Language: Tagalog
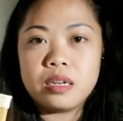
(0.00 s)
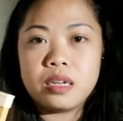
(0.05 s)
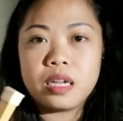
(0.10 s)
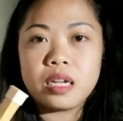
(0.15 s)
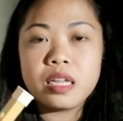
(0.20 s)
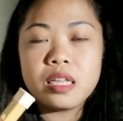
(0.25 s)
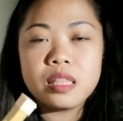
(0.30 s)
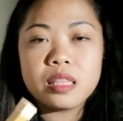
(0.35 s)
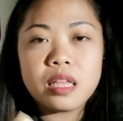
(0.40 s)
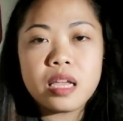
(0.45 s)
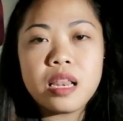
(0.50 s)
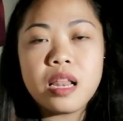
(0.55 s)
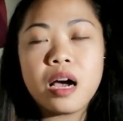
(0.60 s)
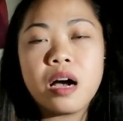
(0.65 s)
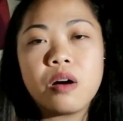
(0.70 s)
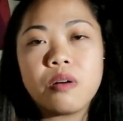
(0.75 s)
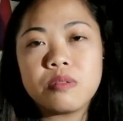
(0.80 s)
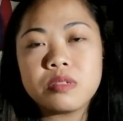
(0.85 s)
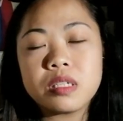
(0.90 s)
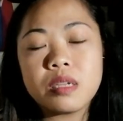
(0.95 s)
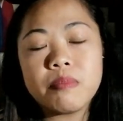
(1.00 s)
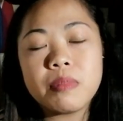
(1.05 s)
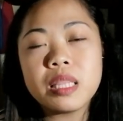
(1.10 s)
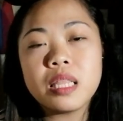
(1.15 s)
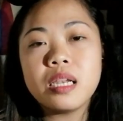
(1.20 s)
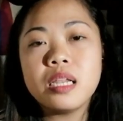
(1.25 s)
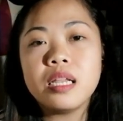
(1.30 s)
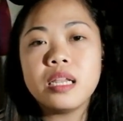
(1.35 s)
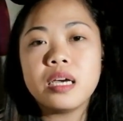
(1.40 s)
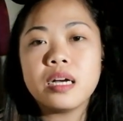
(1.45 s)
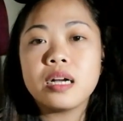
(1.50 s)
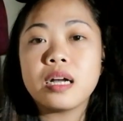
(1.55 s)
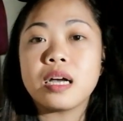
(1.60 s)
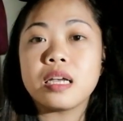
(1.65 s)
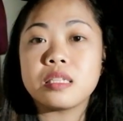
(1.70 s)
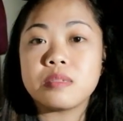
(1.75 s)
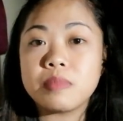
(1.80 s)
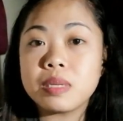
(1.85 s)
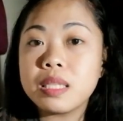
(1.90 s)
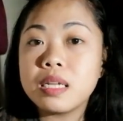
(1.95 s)
Naghintay lang ako. Madali lang
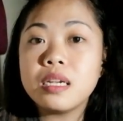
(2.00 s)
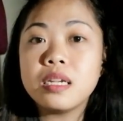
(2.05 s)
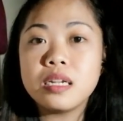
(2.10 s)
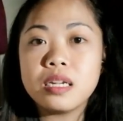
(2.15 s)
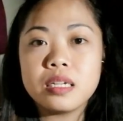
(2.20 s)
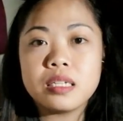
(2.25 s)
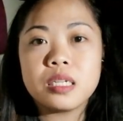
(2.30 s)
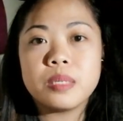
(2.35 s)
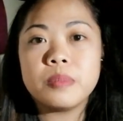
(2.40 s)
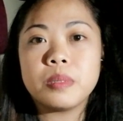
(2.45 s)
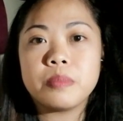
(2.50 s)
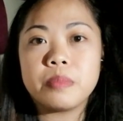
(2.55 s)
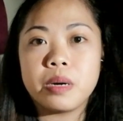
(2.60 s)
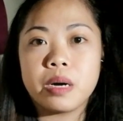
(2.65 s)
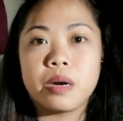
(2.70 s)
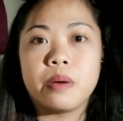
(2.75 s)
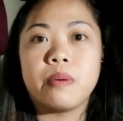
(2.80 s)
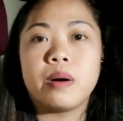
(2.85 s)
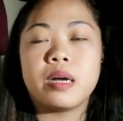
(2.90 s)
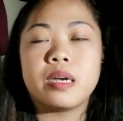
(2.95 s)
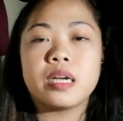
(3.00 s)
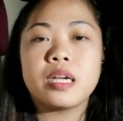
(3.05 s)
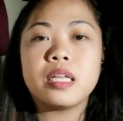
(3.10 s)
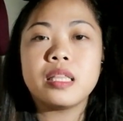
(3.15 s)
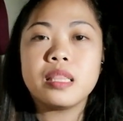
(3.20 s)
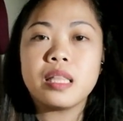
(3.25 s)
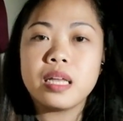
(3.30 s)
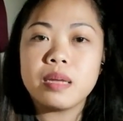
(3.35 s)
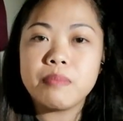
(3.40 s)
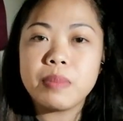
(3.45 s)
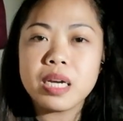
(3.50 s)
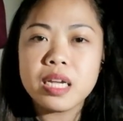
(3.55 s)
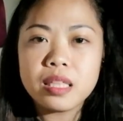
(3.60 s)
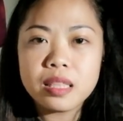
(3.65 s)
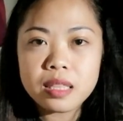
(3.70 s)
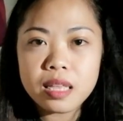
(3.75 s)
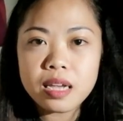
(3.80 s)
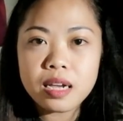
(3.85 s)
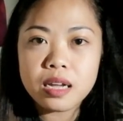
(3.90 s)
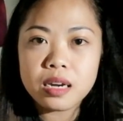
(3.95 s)
guys. Madali lang siya magpagawa. Naghintay,
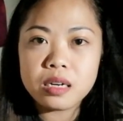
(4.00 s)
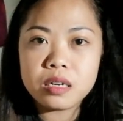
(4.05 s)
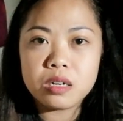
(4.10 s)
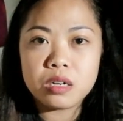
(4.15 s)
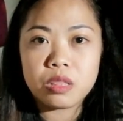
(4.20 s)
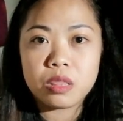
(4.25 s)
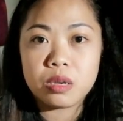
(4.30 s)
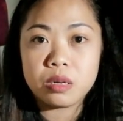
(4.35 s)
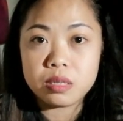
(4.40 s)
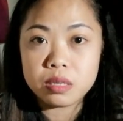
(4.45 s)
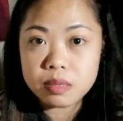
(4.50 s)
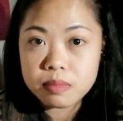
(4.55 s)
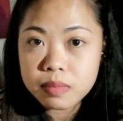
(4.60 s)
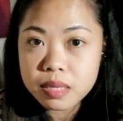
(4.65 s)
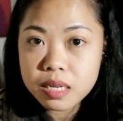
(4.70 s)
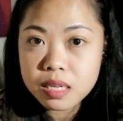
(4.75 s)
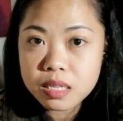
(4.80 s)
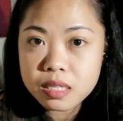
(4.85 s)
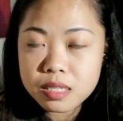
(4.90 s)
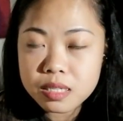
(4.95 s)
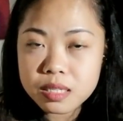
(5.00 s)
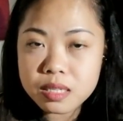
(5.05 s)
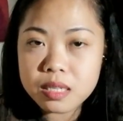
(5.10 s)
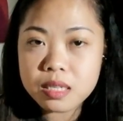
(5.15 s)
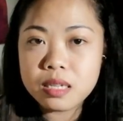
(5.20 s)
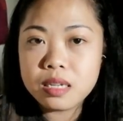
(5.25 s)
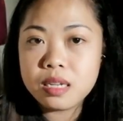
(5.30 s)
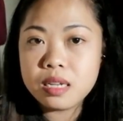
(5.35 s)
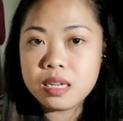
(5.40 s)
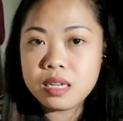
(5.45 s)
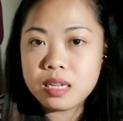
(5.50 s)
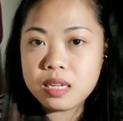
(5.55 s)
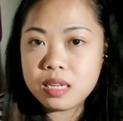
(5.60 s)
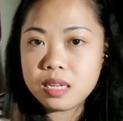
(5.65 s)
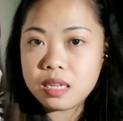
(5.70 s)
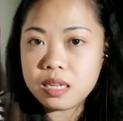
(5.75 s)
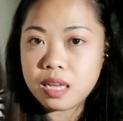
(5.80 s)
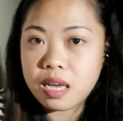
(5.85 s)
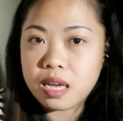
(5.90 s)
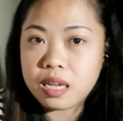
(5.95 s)
maghintay ka lang ng 30 minutes.
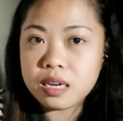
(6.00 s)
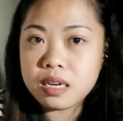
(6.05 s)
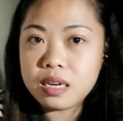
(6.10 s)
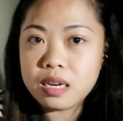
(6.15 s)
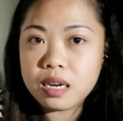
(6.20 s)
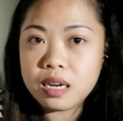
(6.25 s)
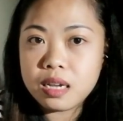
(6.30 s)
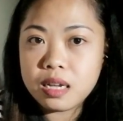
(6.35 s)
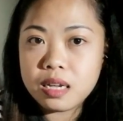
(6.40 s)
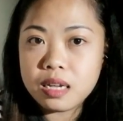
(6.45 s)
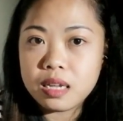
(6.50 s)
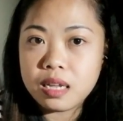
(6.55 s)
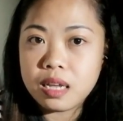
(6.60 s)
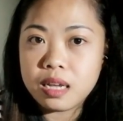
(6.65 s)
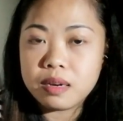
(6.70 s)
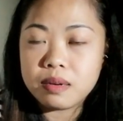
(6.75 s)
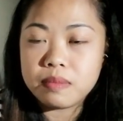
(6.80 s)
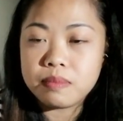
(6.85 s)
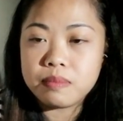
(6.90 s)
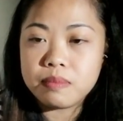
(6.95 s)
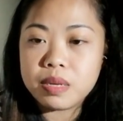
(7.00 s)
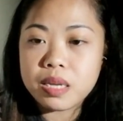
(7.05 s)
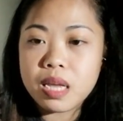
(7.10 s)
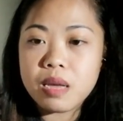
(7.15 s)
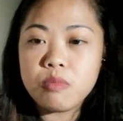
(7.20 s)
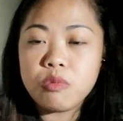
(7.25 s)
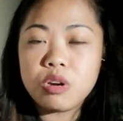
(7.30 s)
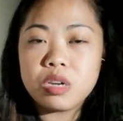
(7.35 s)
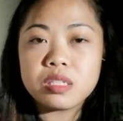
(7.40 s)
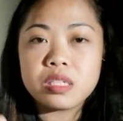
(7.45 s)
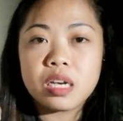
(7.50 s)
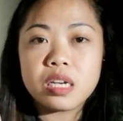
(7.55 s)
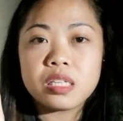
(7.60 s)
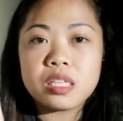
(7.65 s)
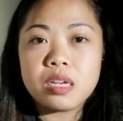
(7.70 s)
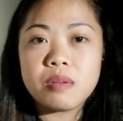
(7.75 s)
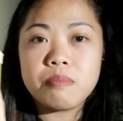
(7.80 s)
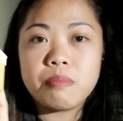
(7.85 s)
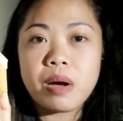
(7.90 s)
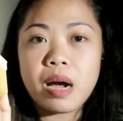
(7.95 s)
Yan. Yan. Bigay mo lang sa
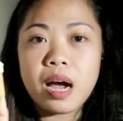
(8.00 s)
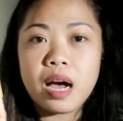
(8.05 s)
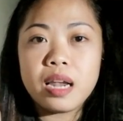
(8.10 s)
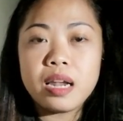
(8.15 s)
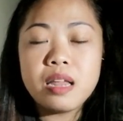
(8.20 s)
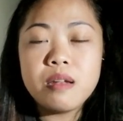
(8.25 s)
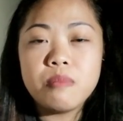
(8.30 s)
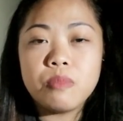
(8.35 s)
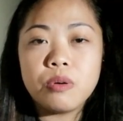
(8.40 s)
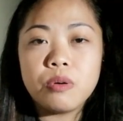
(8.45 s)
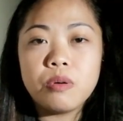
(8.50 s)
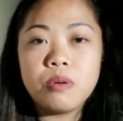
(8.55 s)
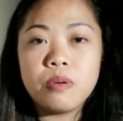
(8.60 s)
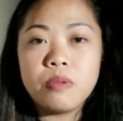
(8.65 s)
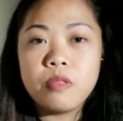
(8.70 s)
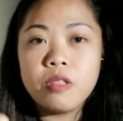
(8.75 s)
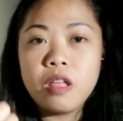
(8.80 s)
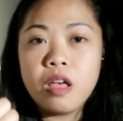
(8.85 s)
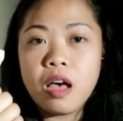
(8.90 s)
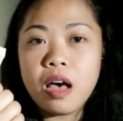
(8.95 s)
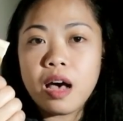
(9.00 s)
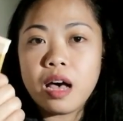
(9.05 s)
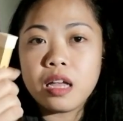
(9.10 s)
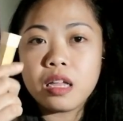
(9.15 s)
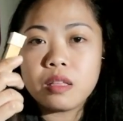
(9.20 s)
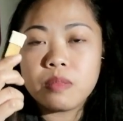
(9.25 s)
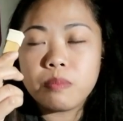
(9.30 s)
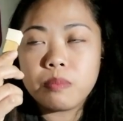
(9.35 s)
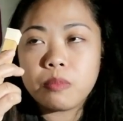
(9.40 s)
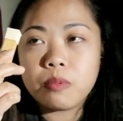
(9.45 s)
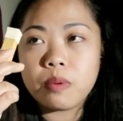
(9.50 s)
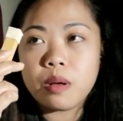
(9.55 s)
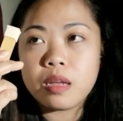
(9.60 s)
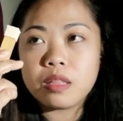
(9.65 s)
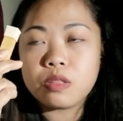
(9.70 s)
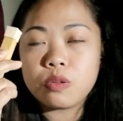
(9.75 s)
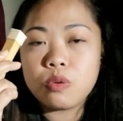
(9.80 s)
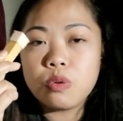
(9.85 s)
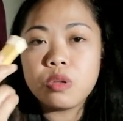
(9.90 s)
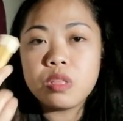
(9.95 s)
kanya yung pangalan mo. At,
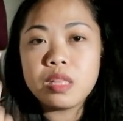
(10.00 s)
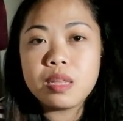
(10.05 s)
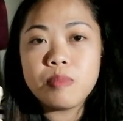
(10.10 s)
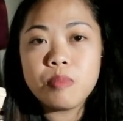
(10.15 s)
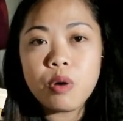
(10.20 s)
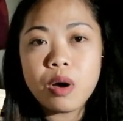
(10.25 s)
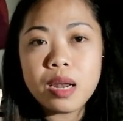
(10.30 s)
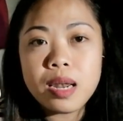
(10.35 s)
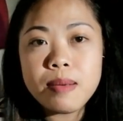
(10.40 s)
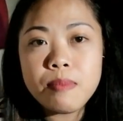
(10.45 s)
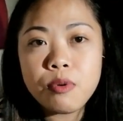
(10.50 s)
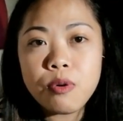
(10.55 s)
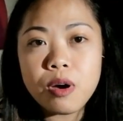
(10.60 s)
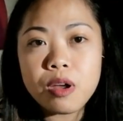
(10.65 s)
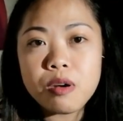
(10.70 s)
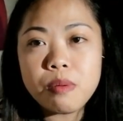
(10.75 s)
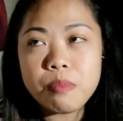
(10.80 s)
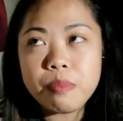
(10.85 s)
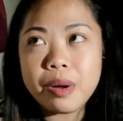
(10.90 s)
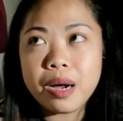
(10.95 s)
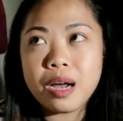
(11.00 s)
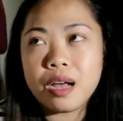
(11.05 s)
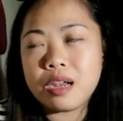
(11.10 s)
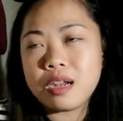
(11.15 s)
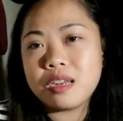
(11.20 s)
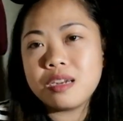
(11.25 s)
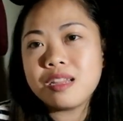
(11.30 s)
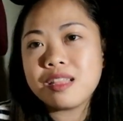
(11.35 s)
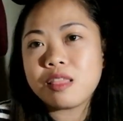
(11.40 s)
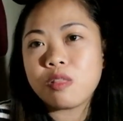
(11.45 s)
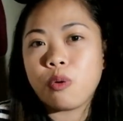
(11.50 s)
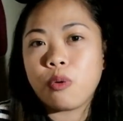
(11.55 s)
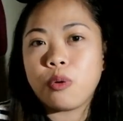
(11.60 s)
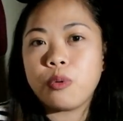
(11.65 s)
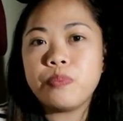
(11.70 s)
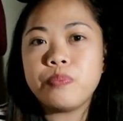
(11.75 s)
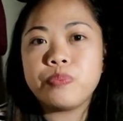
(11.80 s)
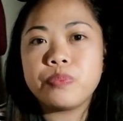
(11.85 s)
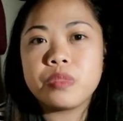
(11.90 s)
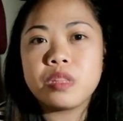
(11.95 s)
at kung hindi mo alam kung anong pangalan nito,